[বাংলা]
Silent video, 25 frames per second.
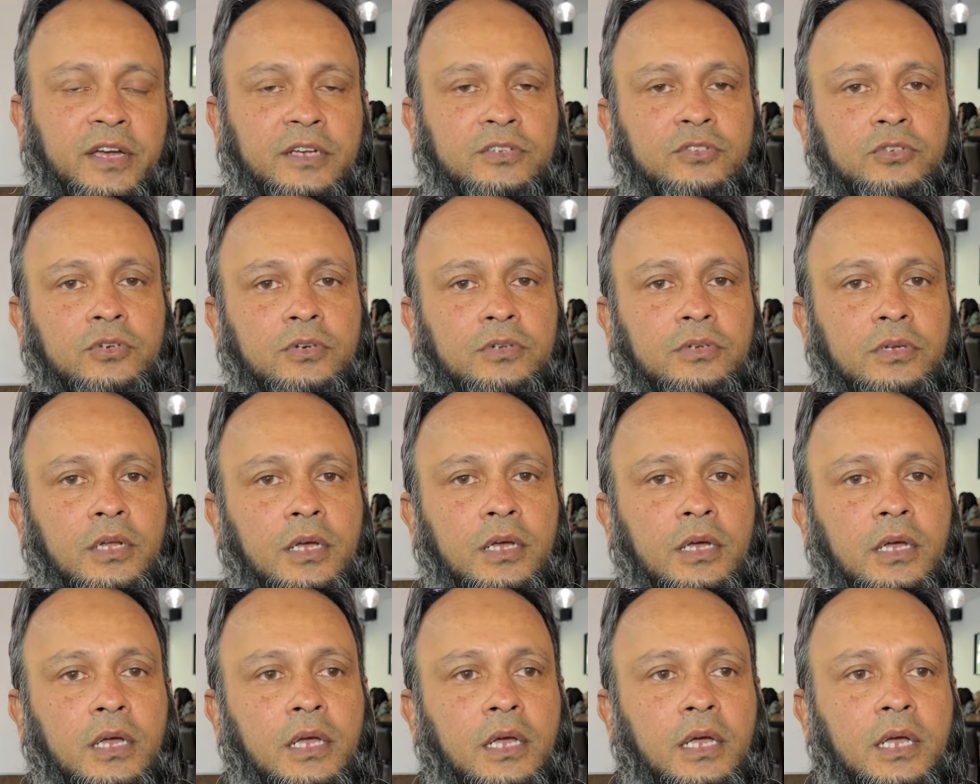একজন
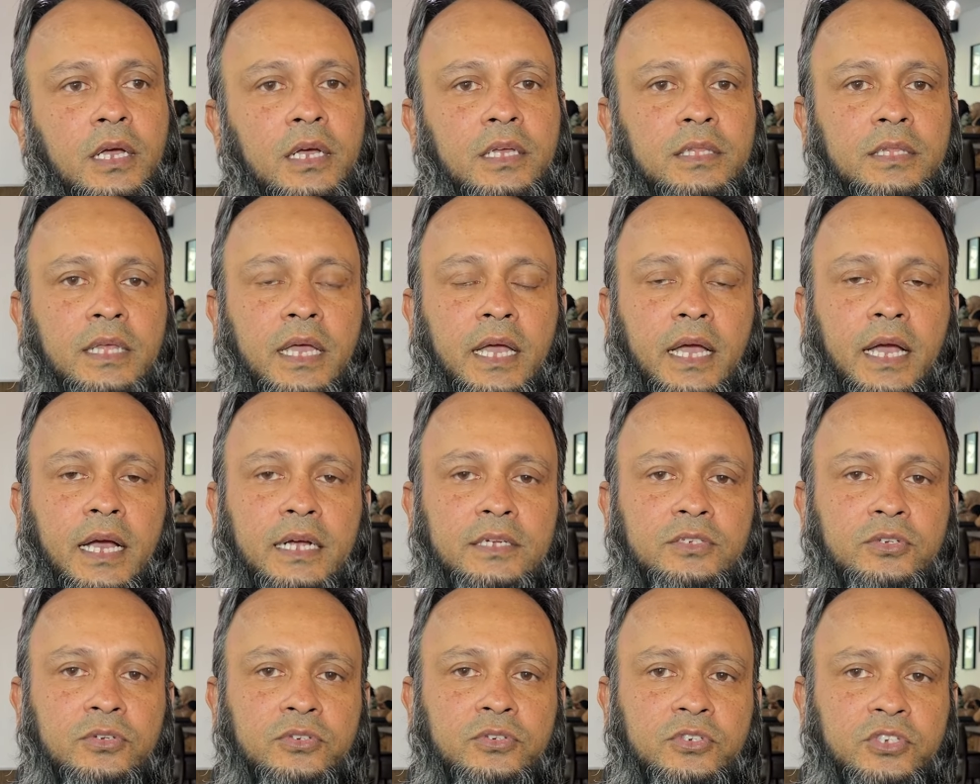তা
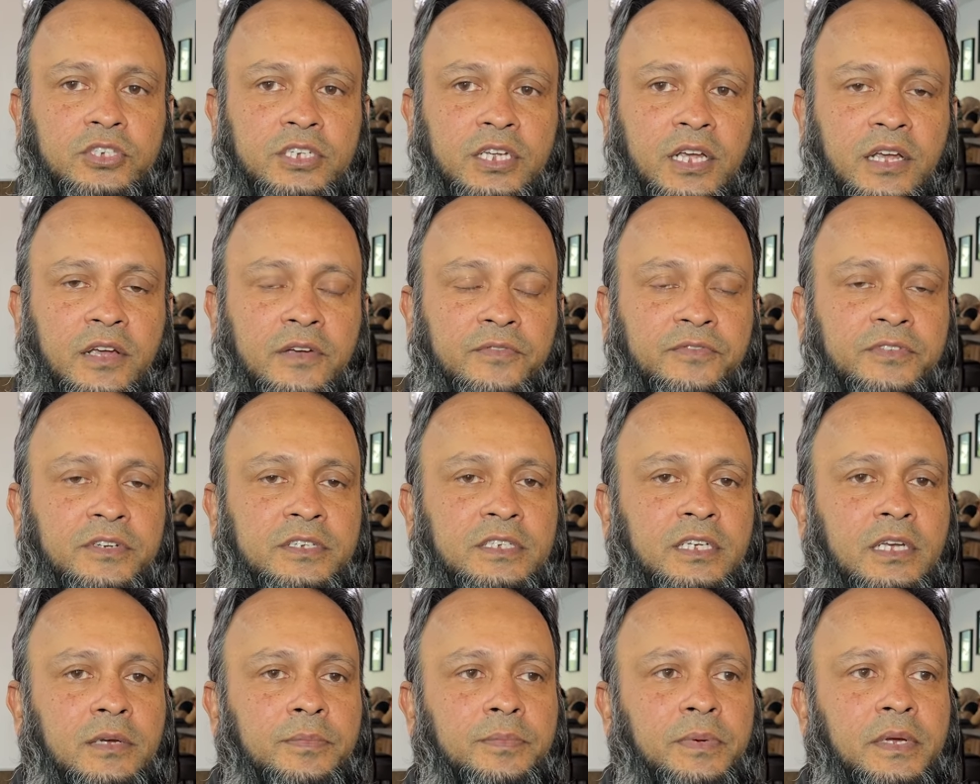একজন শেফ
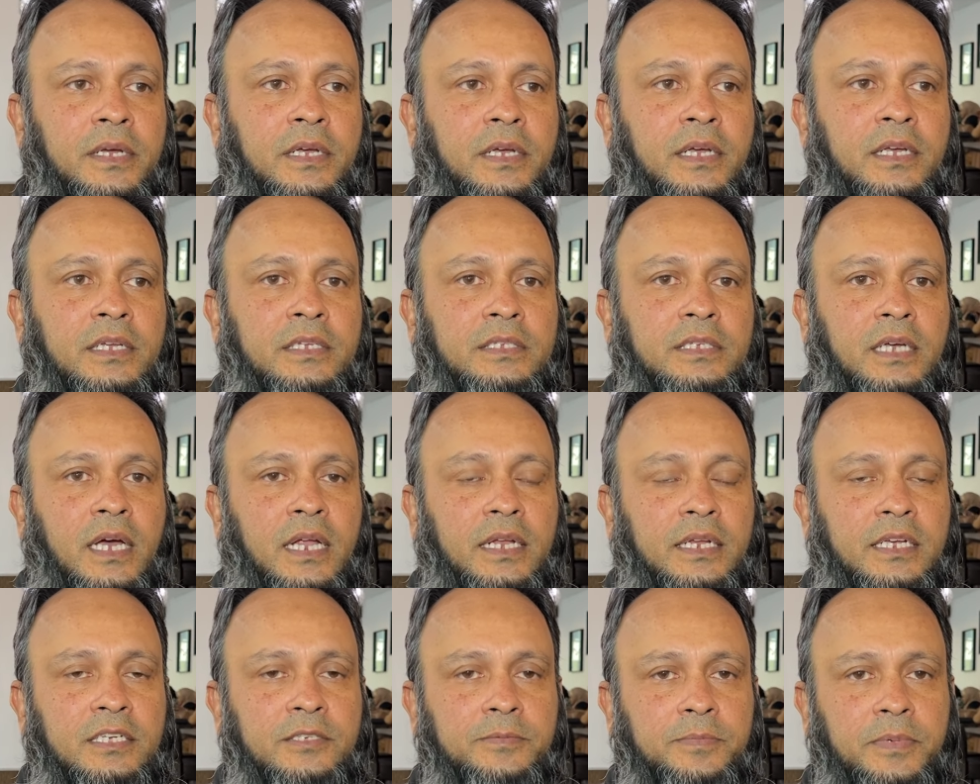হিসেবে যার
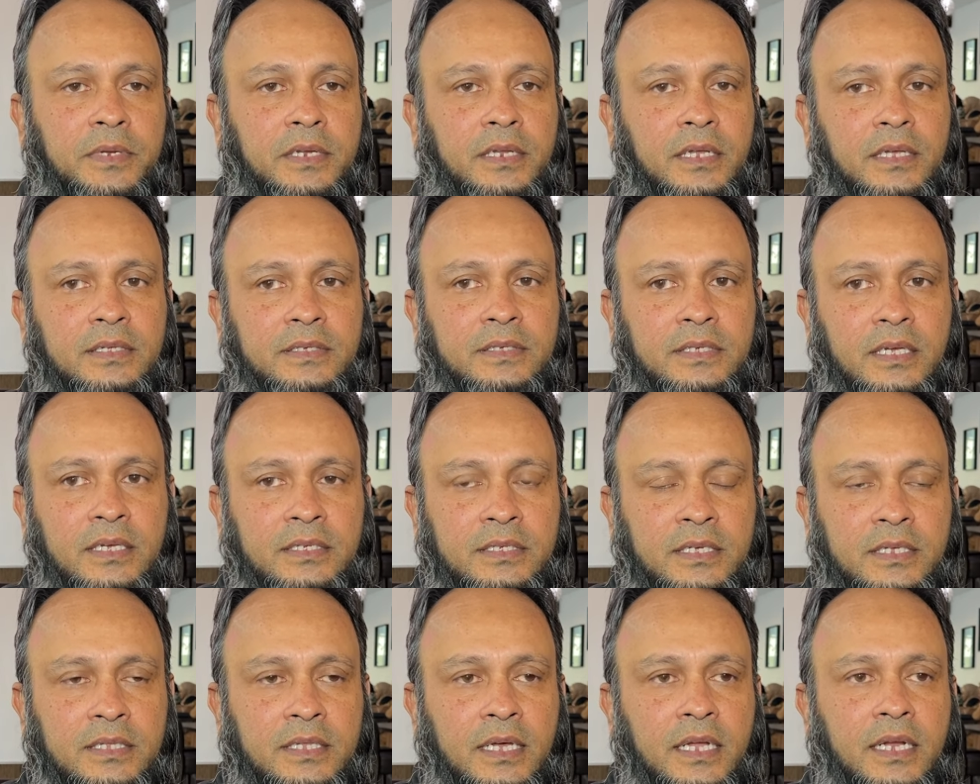এক্সপিরিয়েন্স
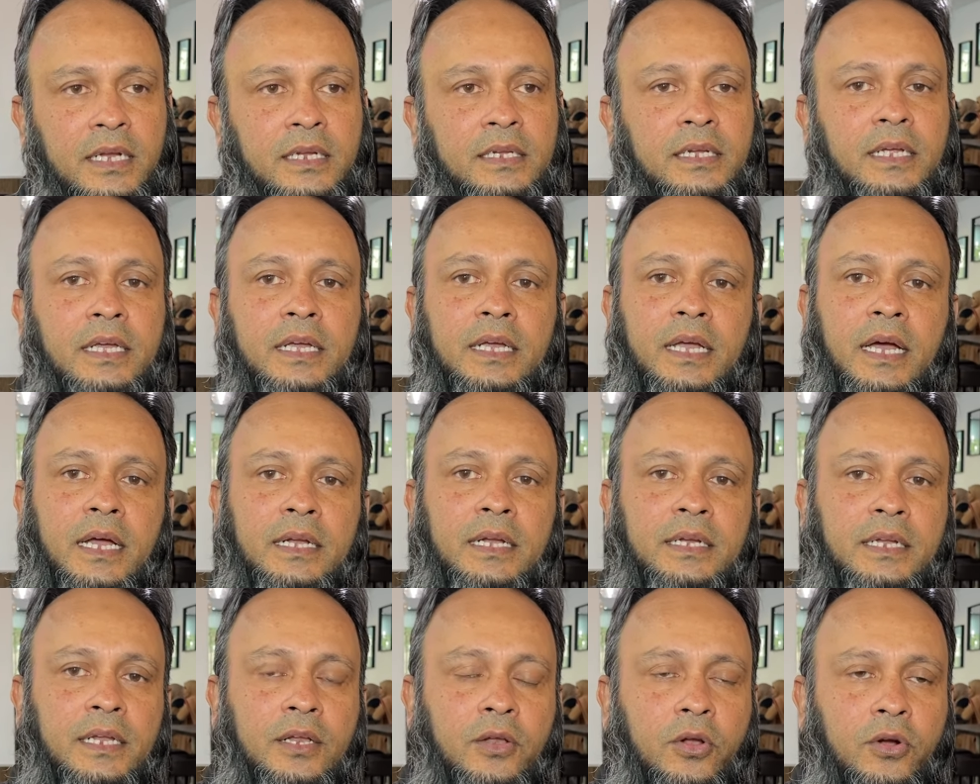আছে তার
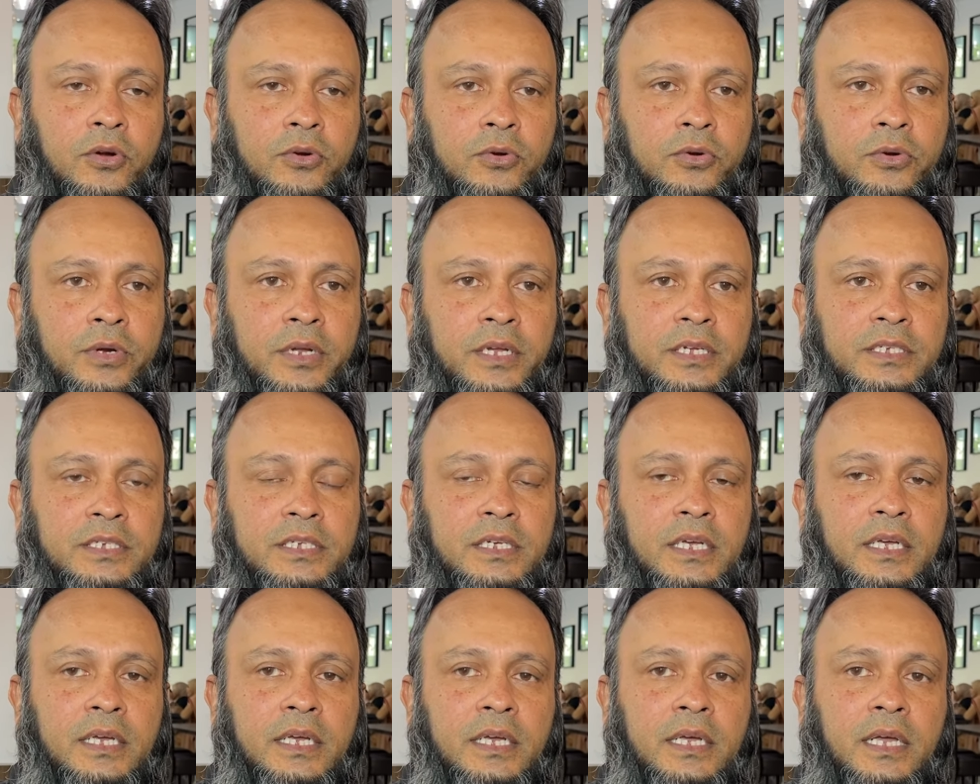এখানে লন্ডনে এসে